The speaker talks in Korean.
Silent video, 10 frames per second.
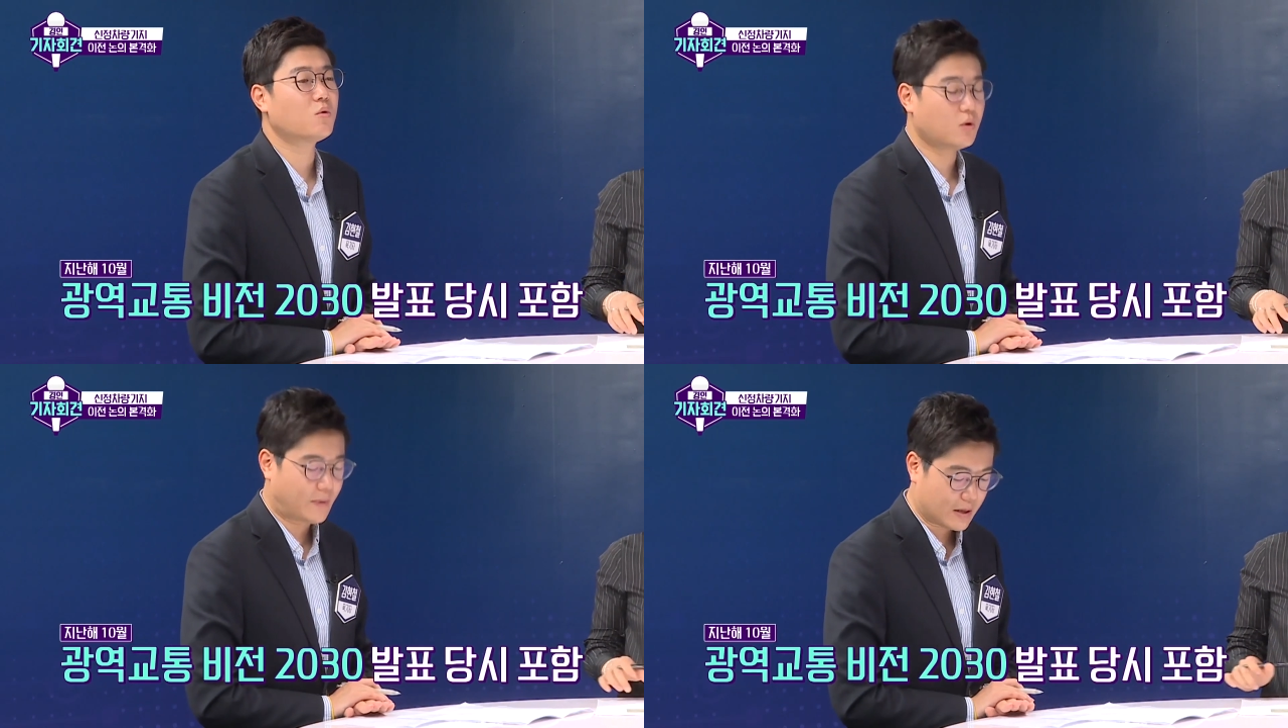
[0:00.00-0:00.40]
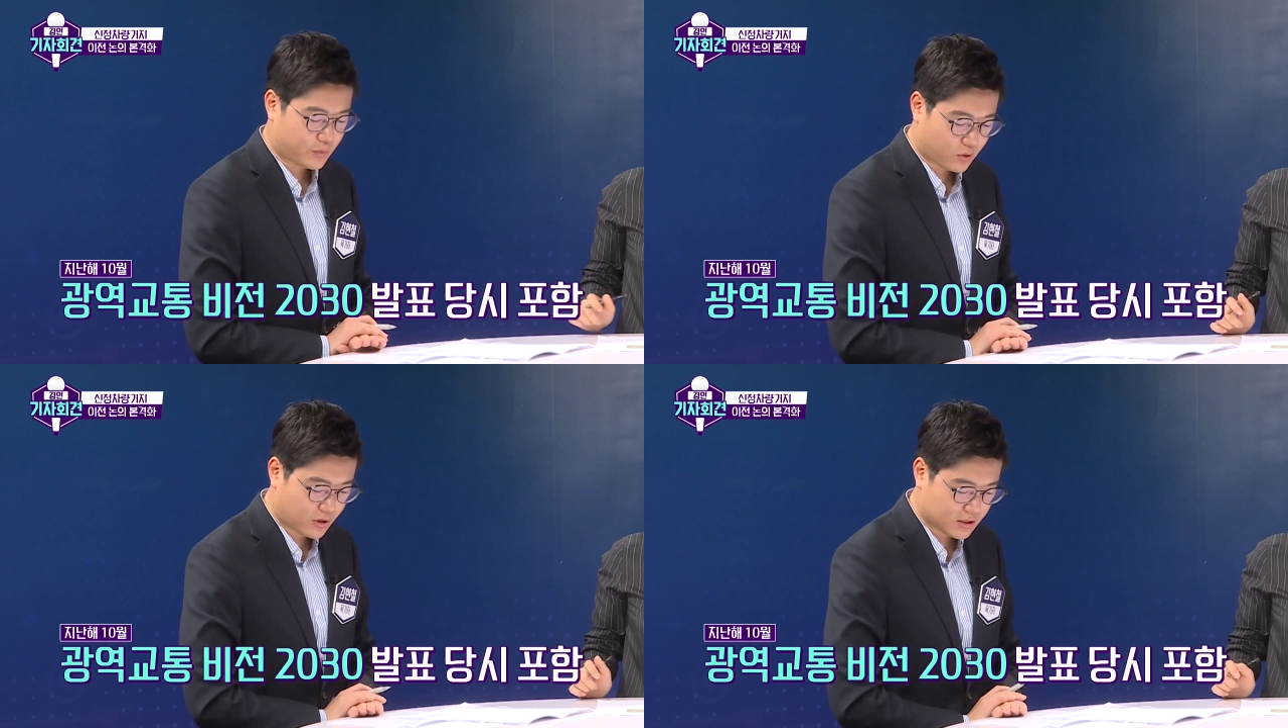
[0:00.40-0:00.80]
거기
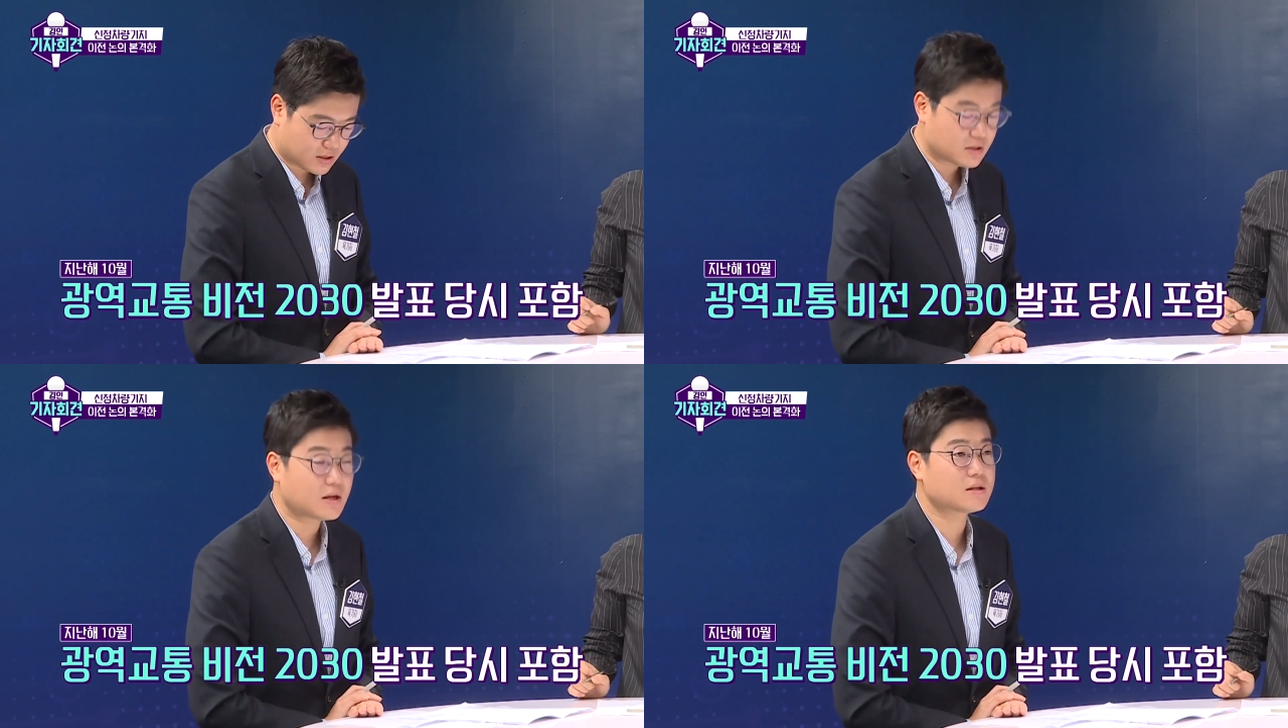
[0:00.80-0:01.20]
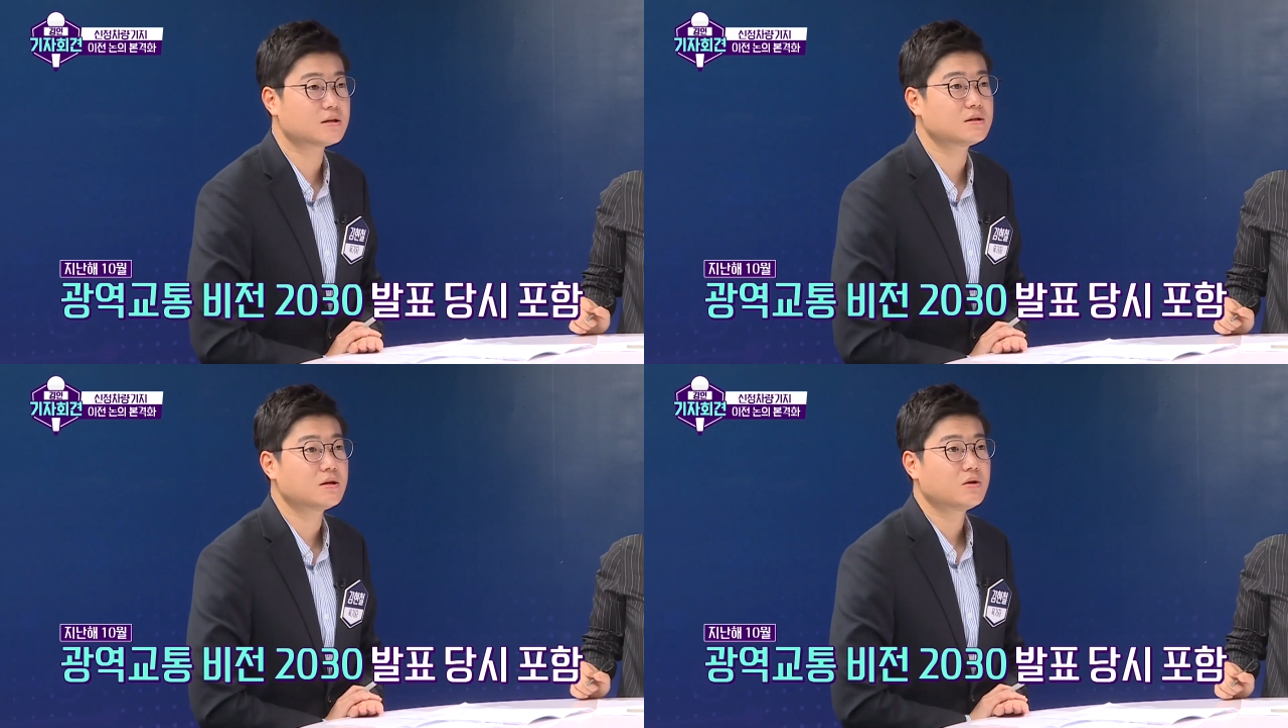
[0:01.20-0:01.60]
발표를 했을
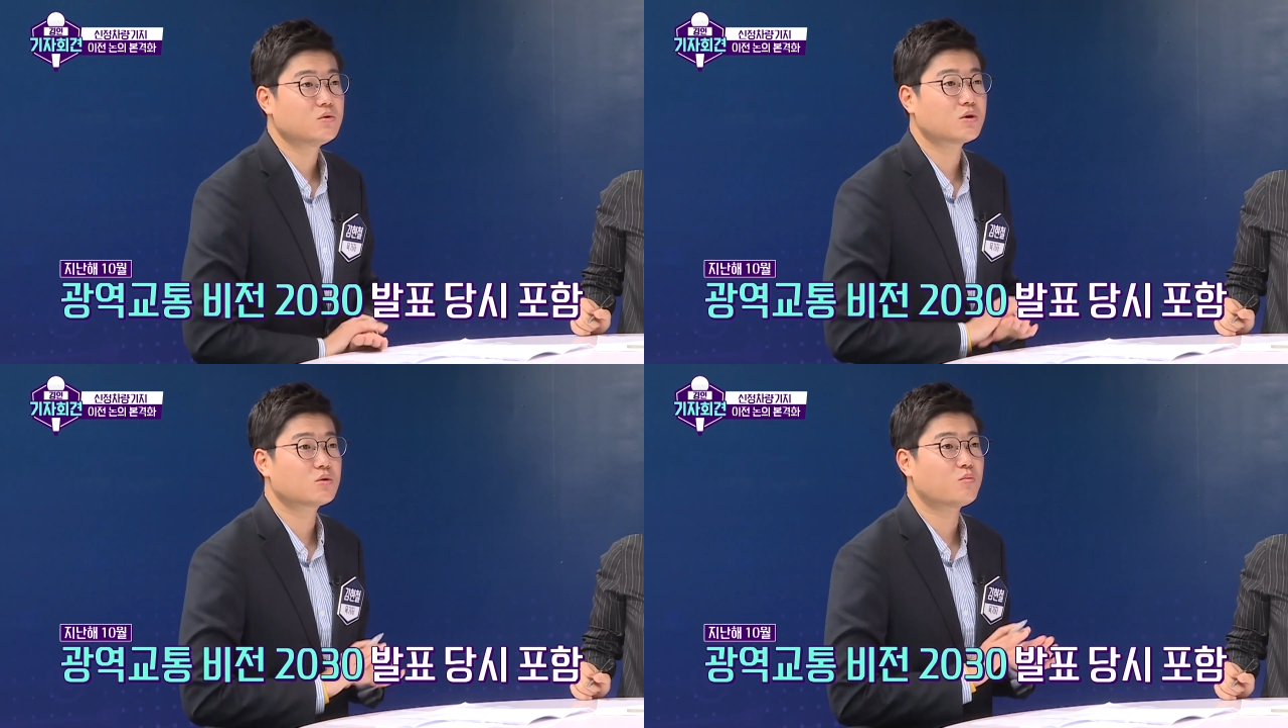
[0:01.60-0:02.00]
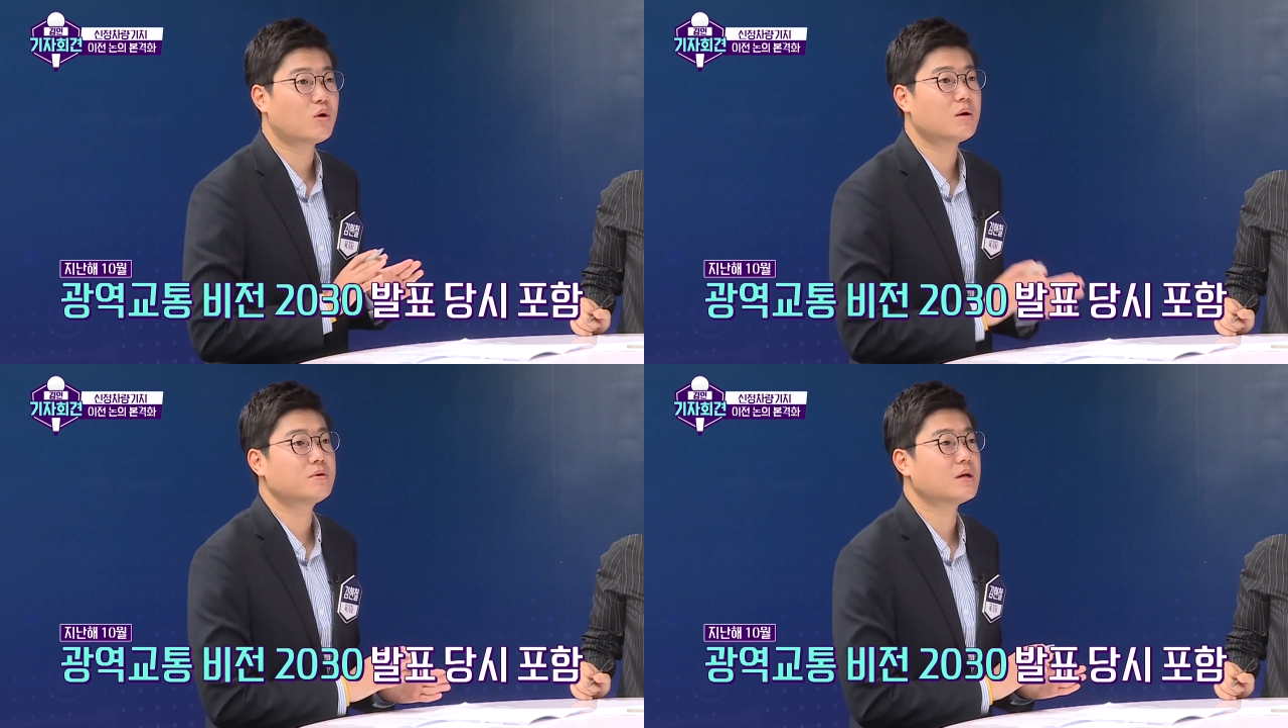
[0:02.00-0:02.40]
때는 여기 또
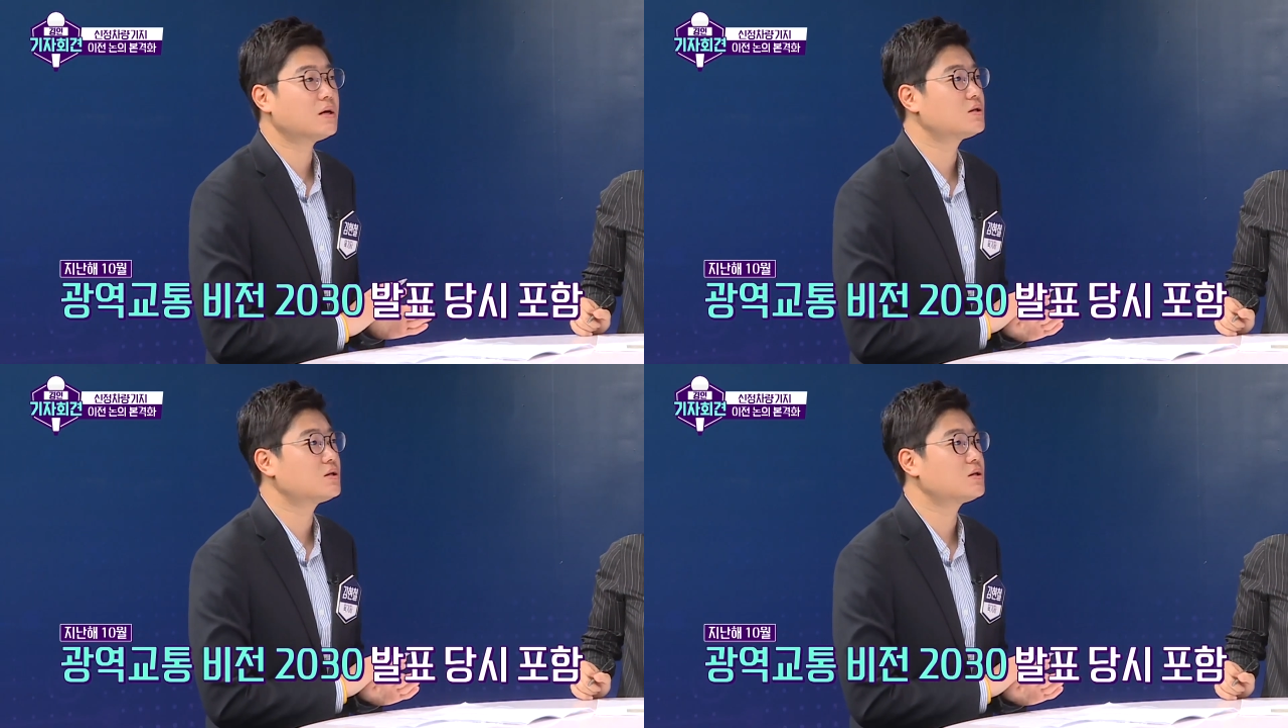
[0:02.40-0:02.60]
포함이 돼